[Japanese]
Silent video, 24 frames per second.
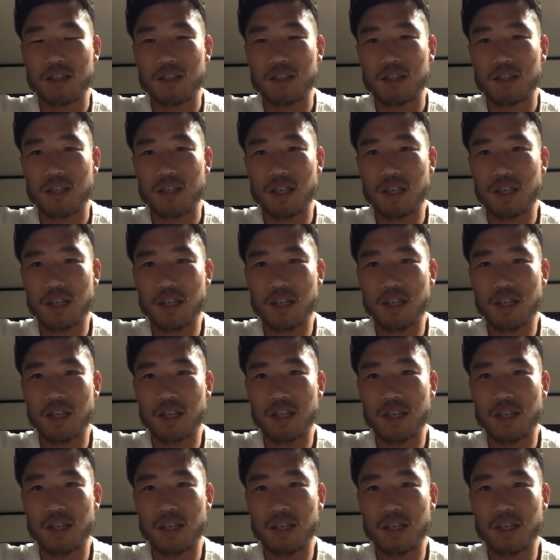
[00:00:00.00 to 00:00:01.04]

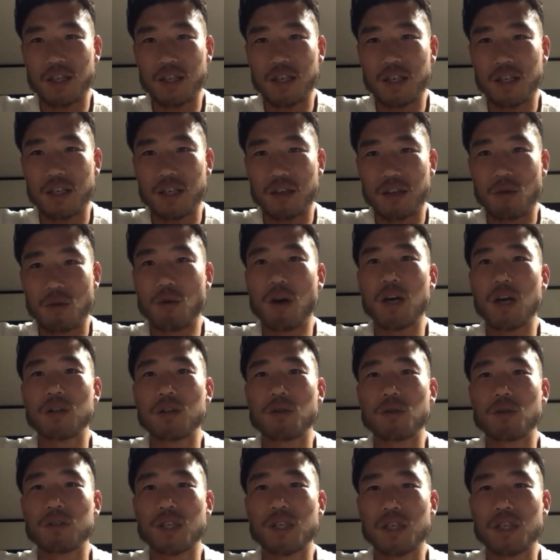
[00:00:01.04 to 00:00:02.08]
えー、フォワード
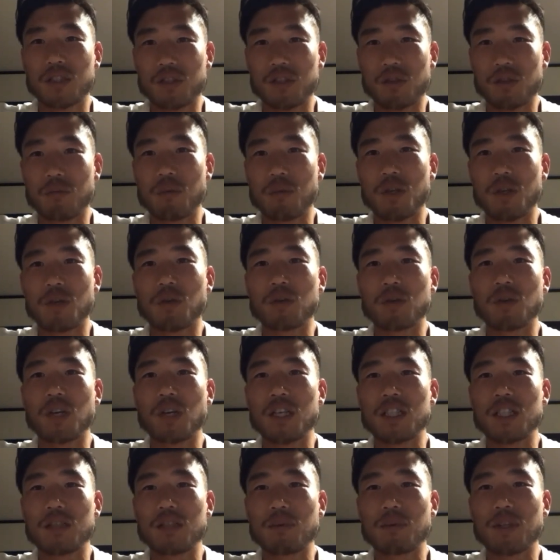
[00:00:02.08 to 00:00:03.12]
の選手を見ることが
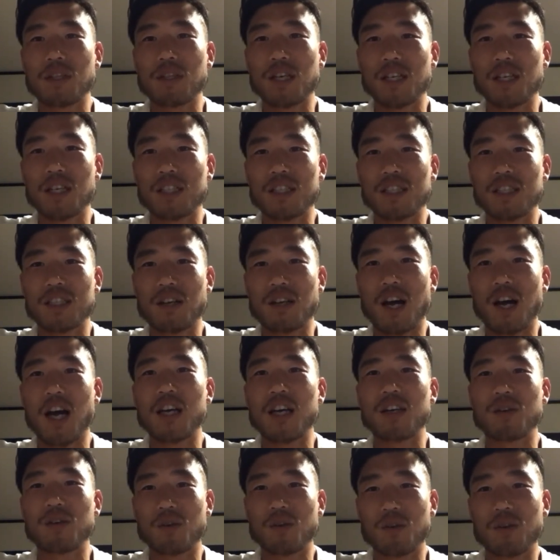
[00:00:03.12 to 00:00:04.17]
一番大事、背
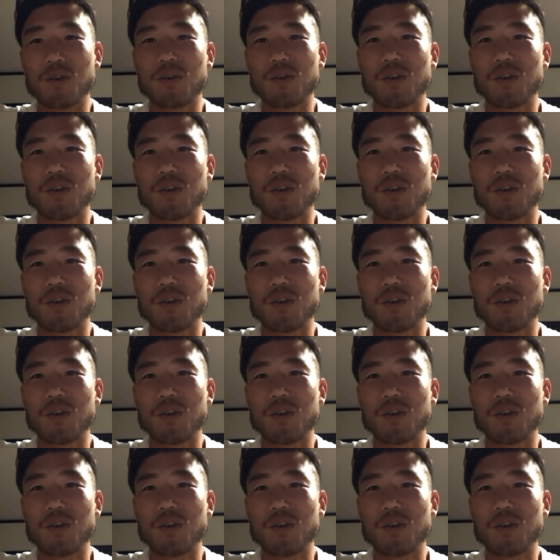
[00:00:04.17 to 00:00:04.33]
後。